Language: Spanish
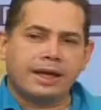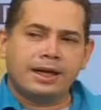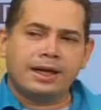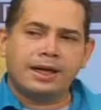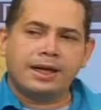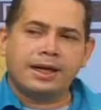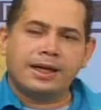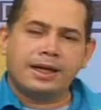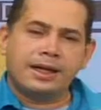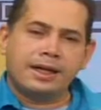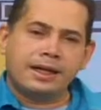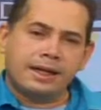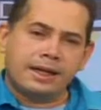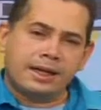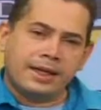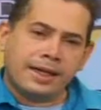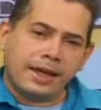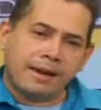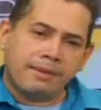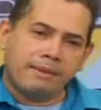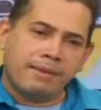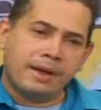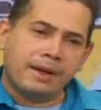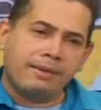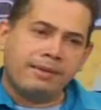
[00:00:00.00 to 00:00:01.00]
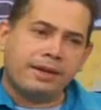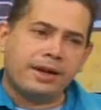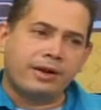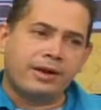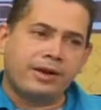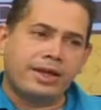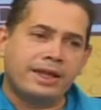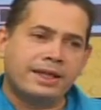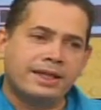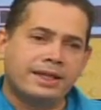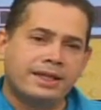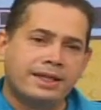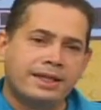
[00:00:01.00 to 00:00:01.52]
es el, día
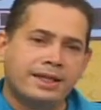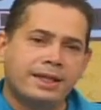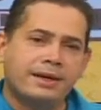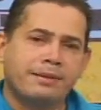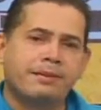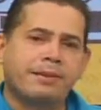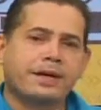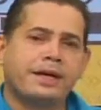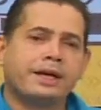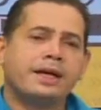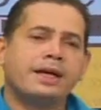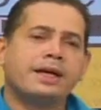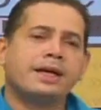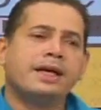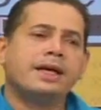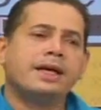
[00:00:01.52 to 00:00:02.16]
primero de diciembre.